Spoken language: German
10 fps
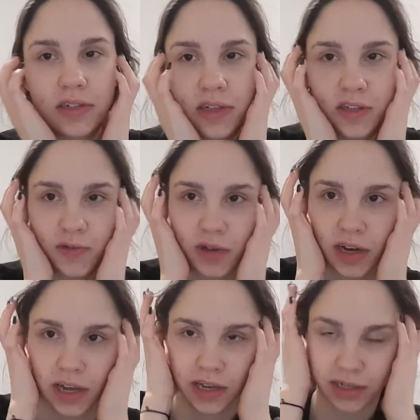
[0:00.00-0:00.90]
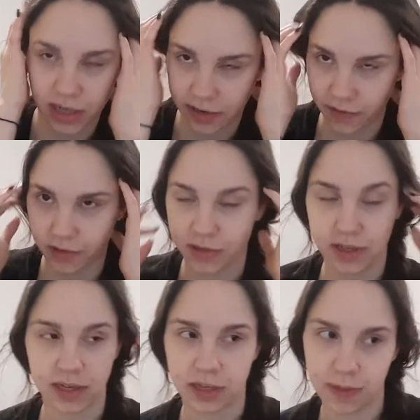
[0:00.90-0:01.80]
dazu geneigt, einfach nur zu
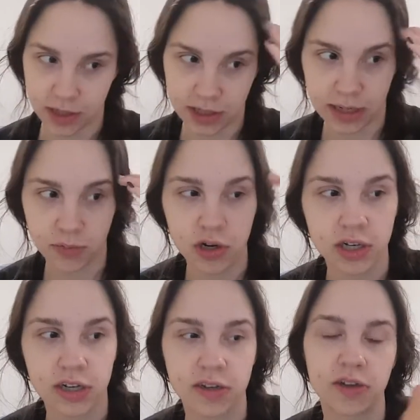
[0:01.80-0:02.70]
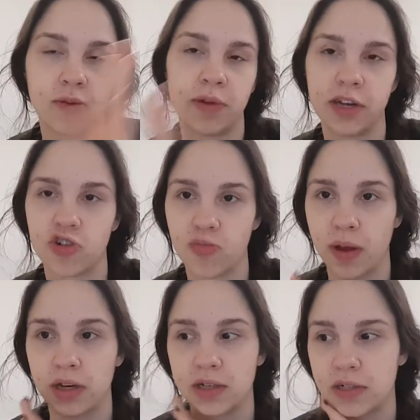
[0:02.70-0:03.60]
sagen, ich mache die drei Monate komplett
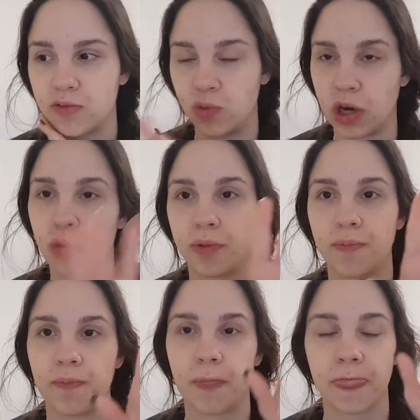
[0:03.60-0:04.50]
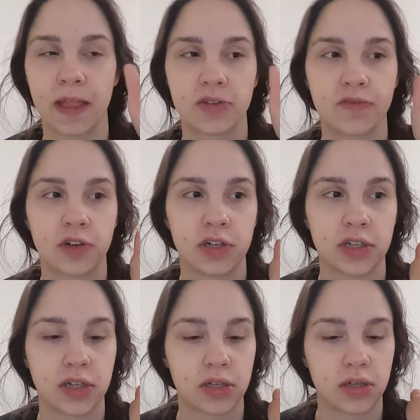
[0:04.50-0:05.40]
entspannt Urlaub. Also
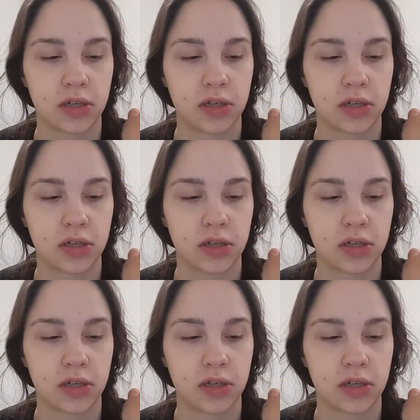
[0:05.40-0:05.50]
wirklich